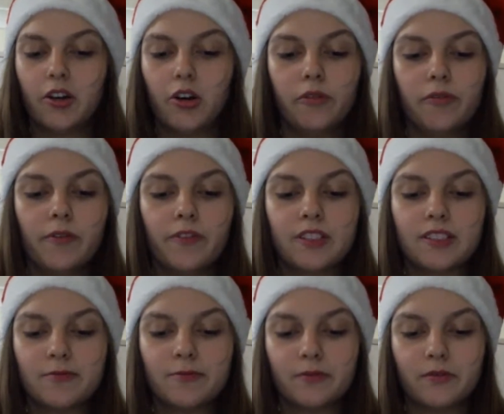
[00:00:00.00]
Irgendwie
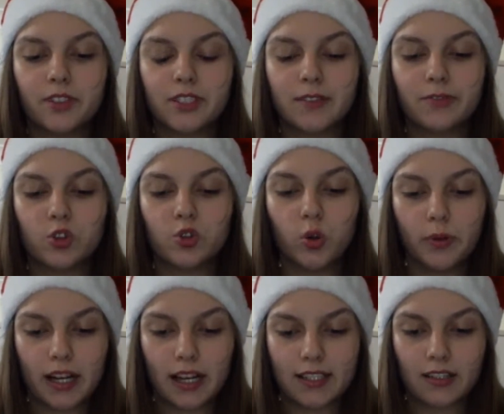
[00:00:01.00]
sind, sind wir so
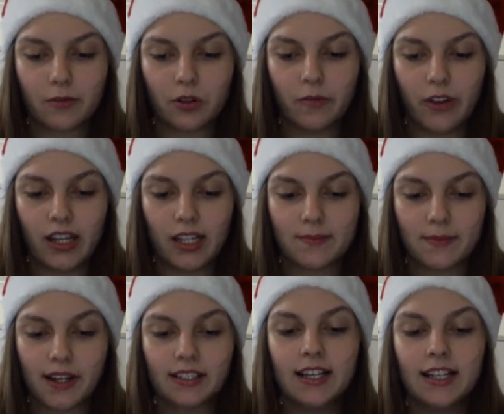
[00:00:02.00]
begeistert von dem
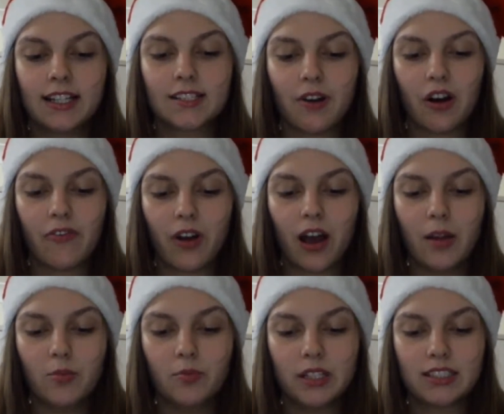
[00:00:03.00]
Weihnachtsmarkt, dass wir für
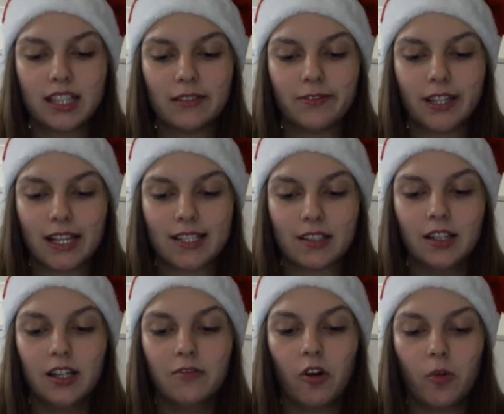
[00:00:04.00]
einen Moment glatt vergessen,
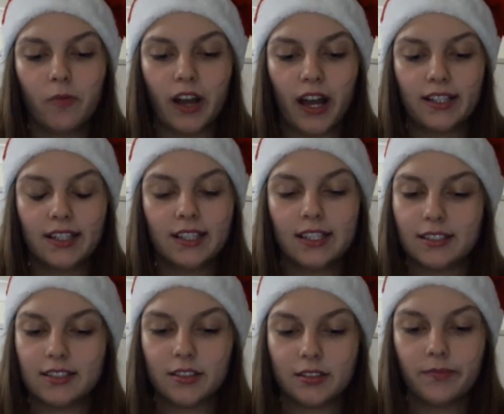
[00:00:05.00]
warum wir eigentlich hier
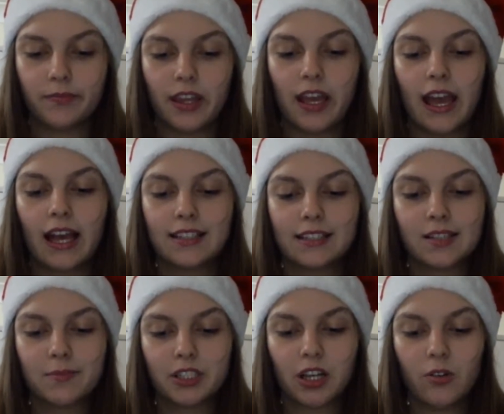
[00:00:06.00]
sind. Erst
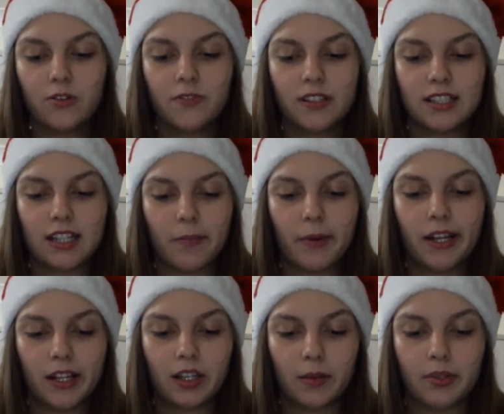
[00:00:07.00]
als mich aus Versehen ein
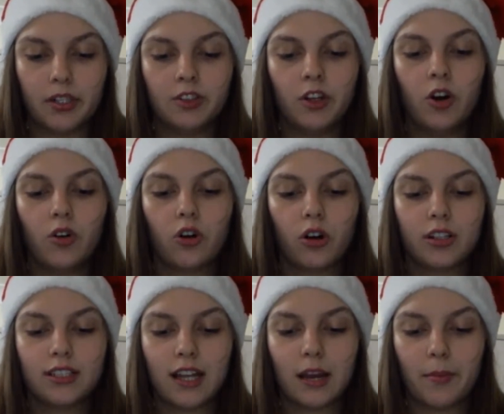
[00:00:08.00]
Mann angempelt und noch
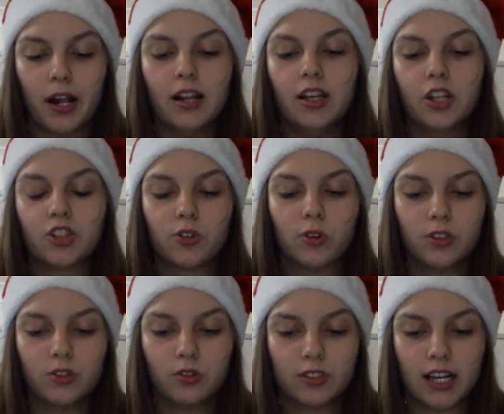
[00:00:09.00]
nicht einmal
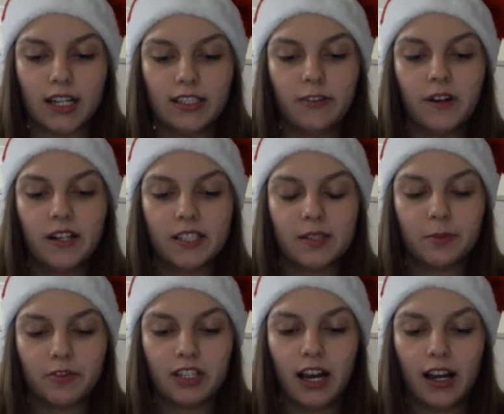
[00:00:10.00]
Entschuldigung sagt, fällt es
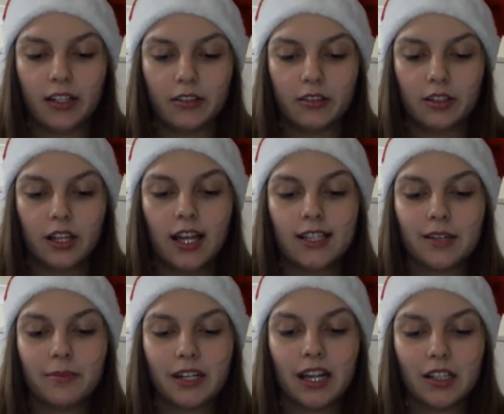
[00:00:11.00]
mir wieder ein.
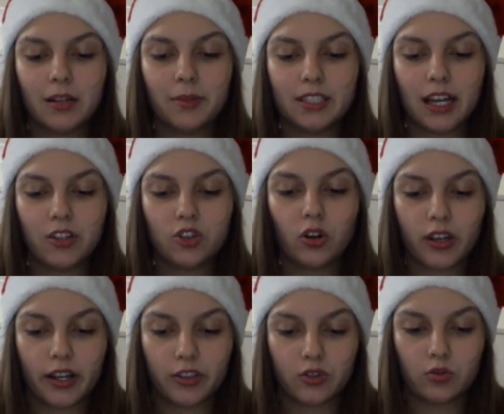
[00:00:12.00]
Der Mann hat nämlich einen
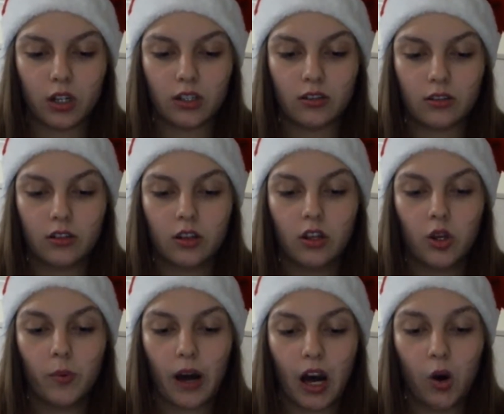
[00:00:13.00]
Jogginganzug an.
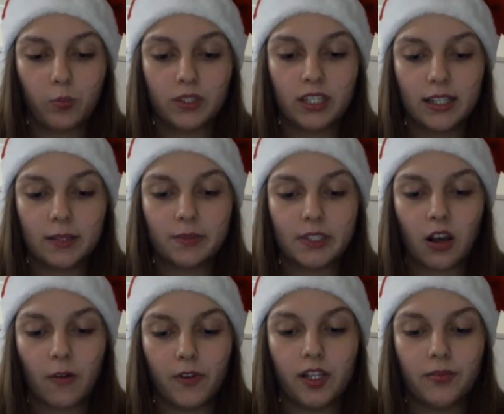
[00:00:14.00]
Überhaupt gibt es
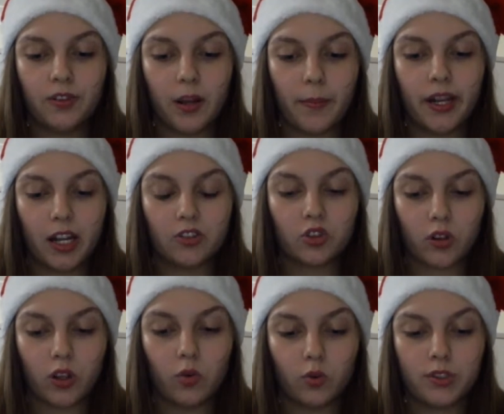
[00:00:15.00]
auffällig viele Männer in
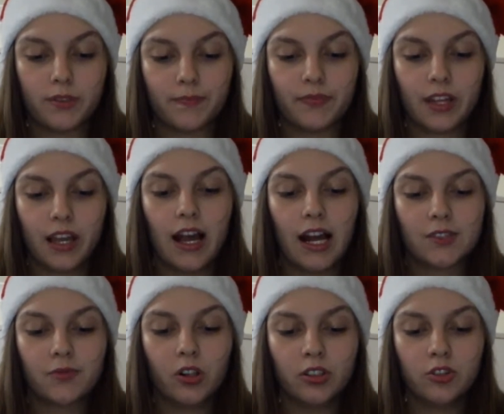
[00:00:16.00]
Jogginghosen.
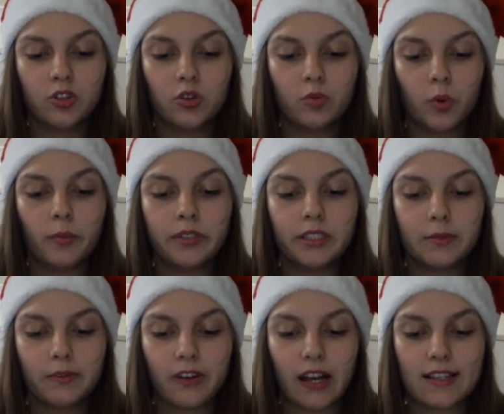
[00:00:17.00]
Als wollen die Typen
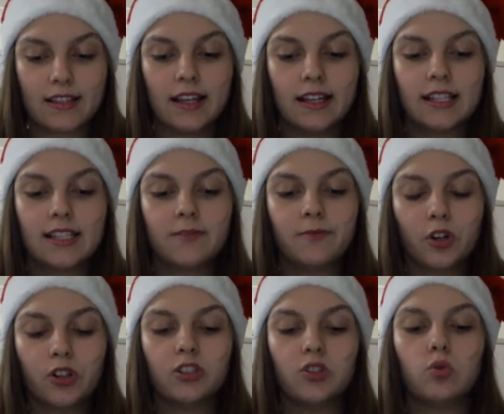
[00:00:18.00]
unbedingt beweisen, dass sie
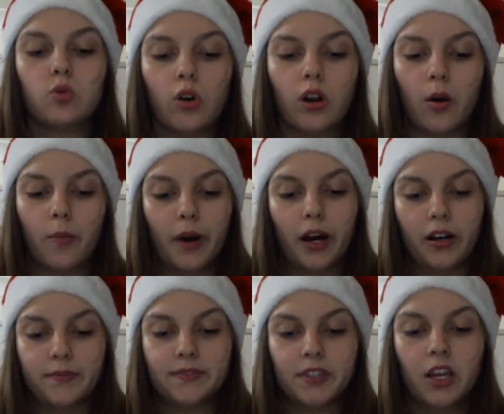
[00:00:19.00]
wirklich Urlaub
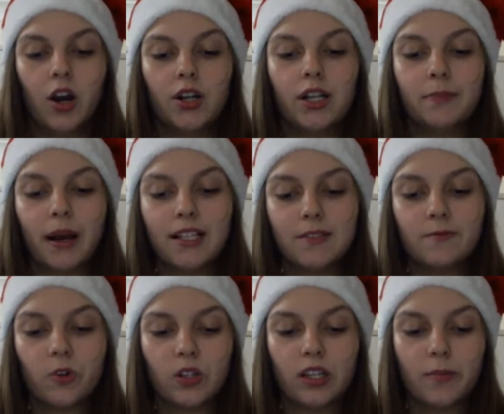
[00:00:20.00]
machen. Und die meisten
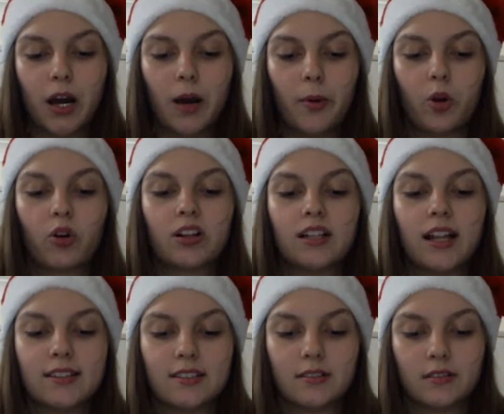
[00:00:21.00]
von ihnen haben auch noch
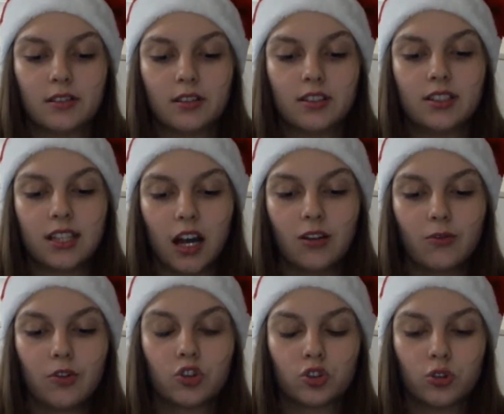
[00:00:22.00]
Glatzen. Die
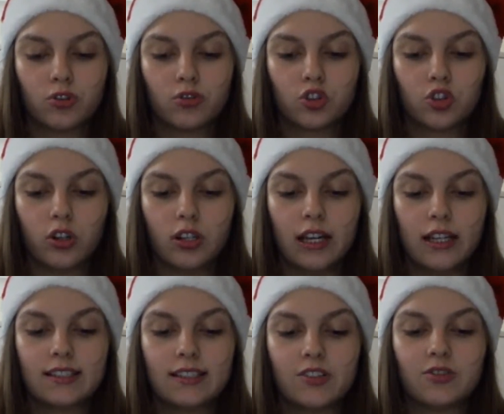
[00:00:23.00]
Tarnung von Schulz und Schröder
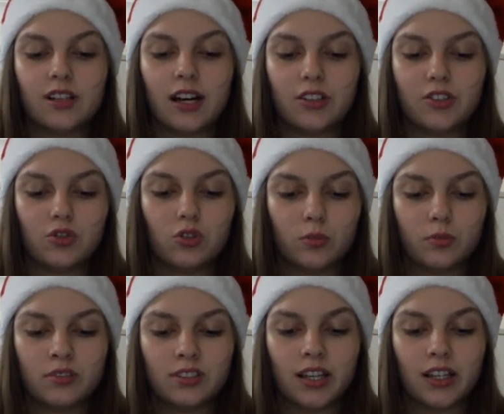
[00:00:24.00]
ist also gar nicht so
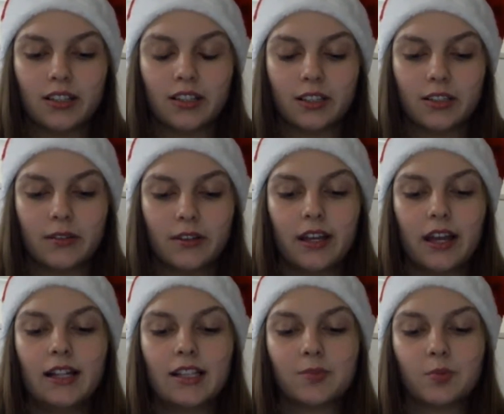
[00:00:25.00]
dumm, denke ich.
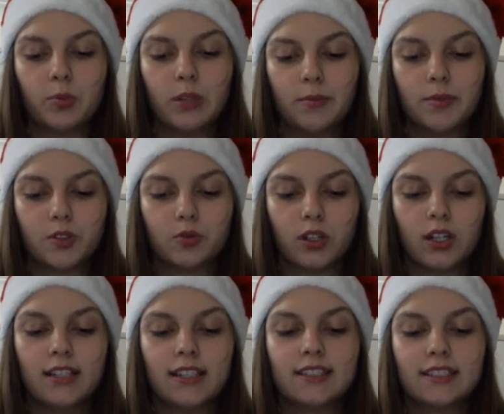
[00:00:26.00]
Das Problem ist nur,
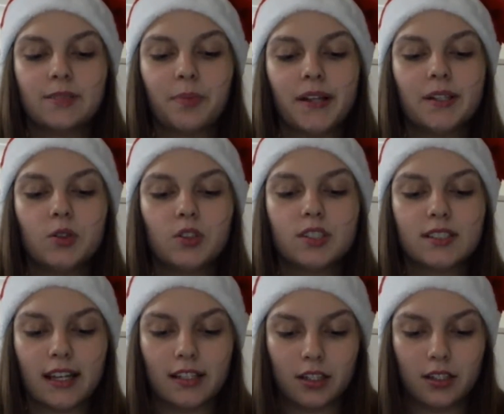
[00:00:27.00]
dass ich die beiden Jüngsten
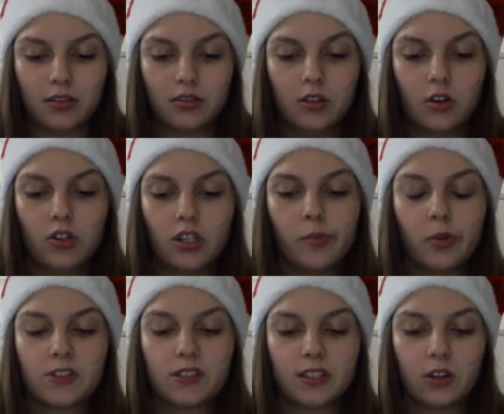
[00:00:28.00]
decken kann. Und ihren
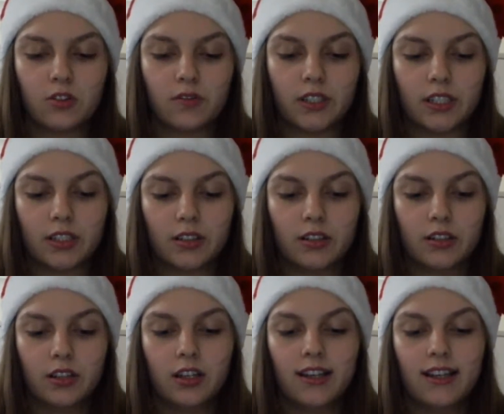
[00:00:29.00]
Boss genauso wenig.
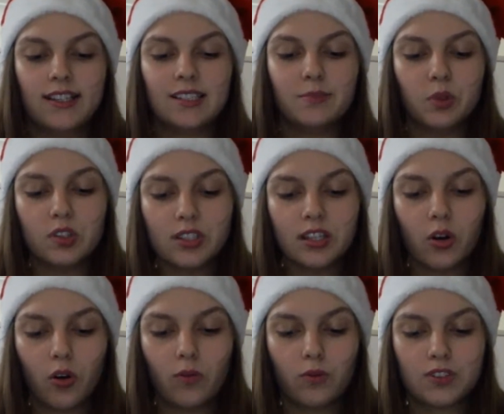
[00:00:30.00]
Sie müssen
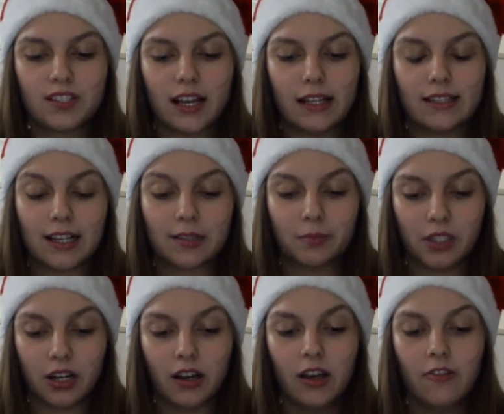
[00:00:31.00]
hier irgendwo sein, sagt
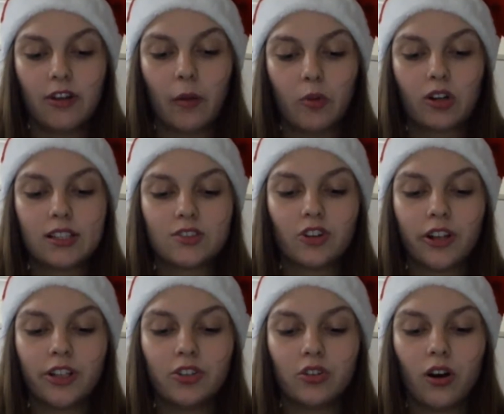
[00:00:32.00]
Mia. Wir haben doch ganz
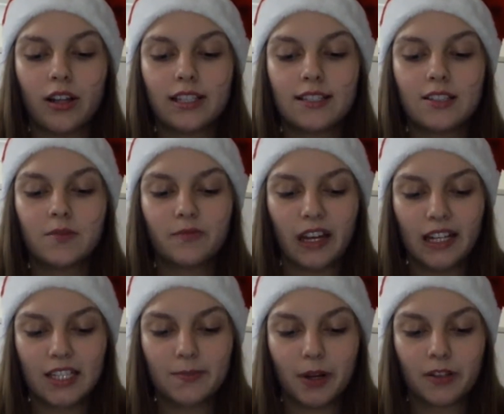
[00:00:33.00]
deutlich gehört, dass sie zum
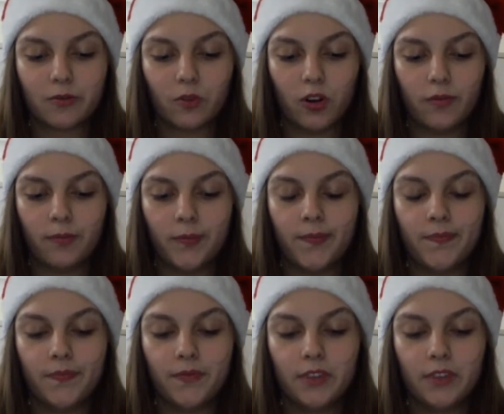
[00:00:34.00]
Weihnachtsmarkt wollten.